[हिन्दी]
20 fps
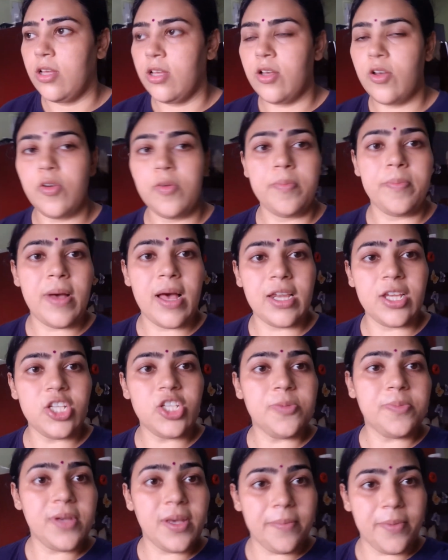और बारिश
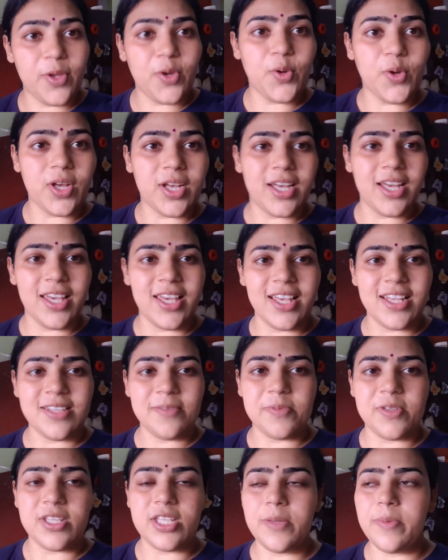भी अभी रुक गई है
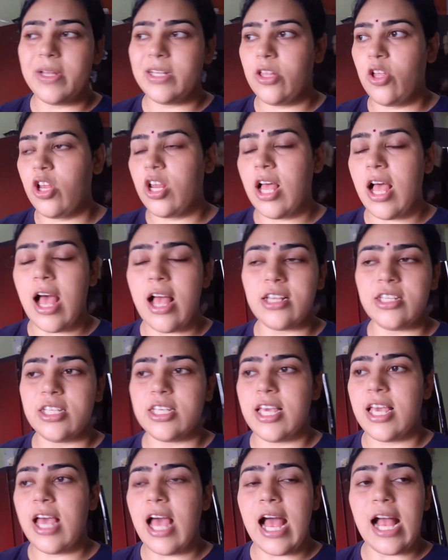सबसे अच्छी बात है और आज
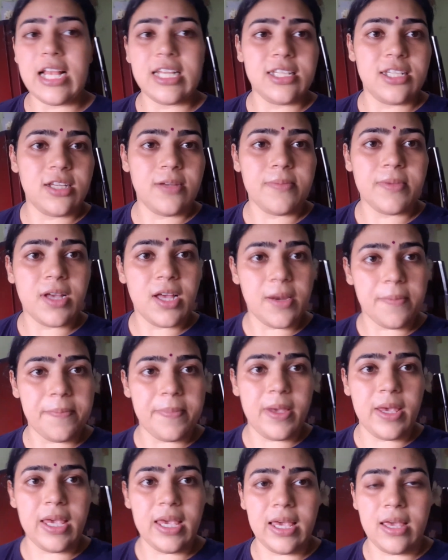क्या है आज हम घर पे
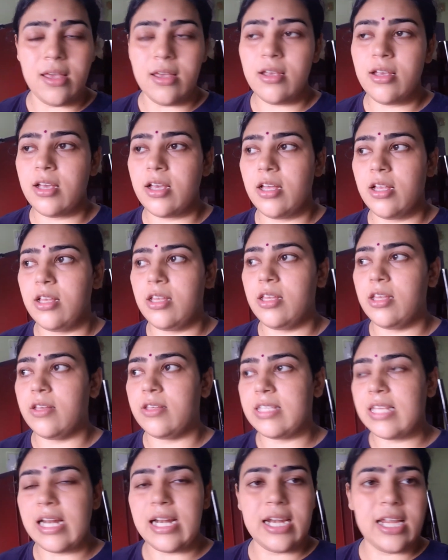ही हैं कल
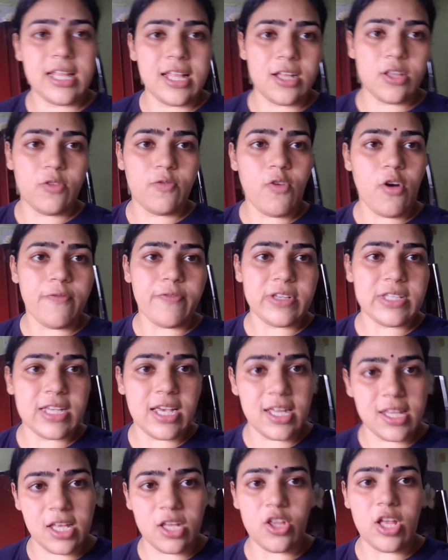संडे था तो वो ऑफिस गए
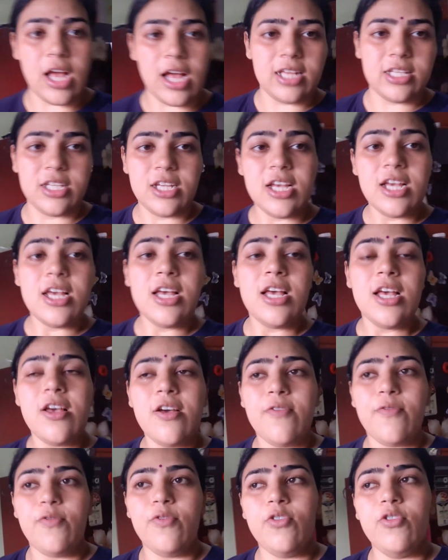थे तो आज
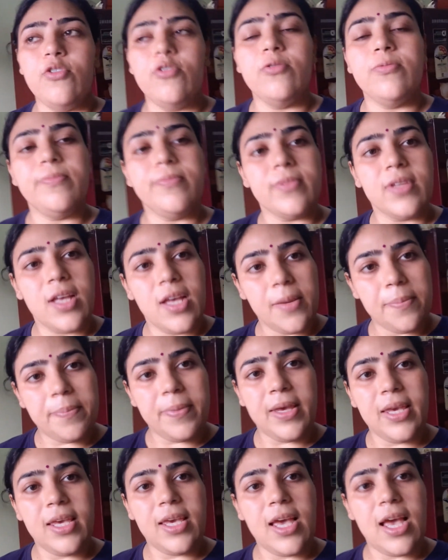वो घर पे
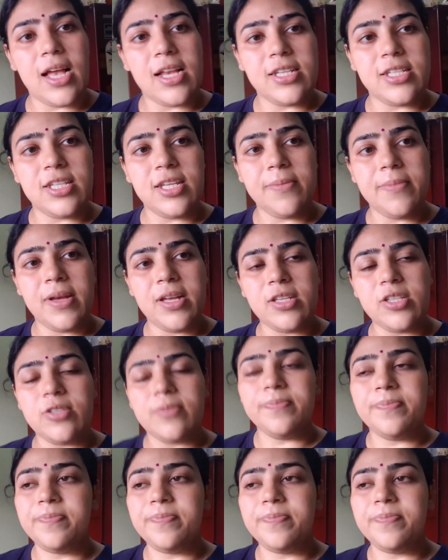ही हैं आज हम आज